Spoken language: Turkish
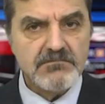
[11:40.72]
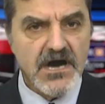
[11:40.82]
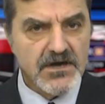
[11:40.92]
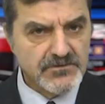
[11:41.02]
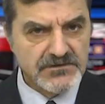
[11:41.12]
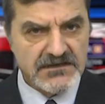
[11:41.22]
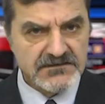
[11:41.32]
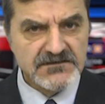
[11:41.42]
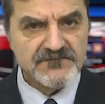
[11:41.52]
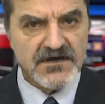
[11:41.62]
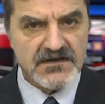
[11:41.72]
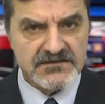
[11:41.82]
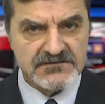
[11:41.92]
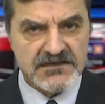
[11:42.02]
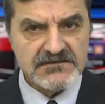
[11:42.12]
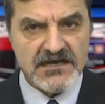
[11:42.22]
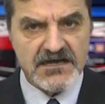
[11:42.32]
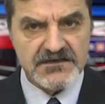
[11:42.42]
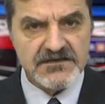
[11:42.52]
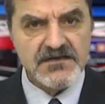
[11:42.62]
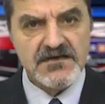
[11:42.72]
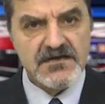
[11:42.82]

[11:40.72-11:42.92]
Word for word: Aruna'nın varlığına dair